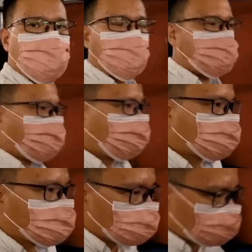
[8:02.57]
乐雅
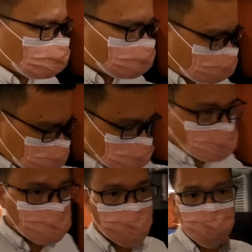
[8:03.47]
轩大饭
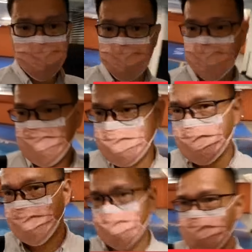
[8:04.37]
店，新
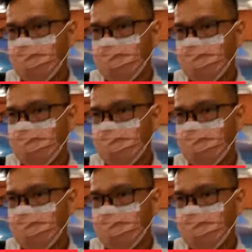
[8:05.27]
的哦，